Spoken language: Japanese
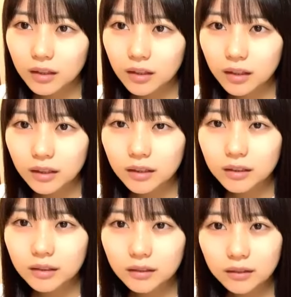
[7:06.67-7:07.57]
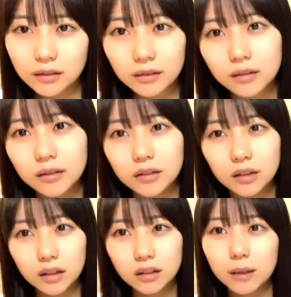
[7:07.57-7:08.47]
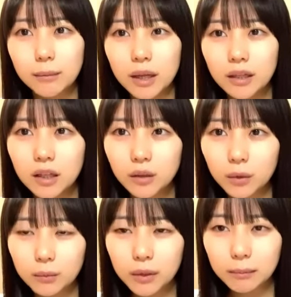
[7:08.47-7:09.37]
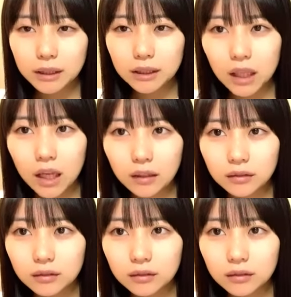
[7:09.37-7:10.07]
ね本当に狭いなと思いました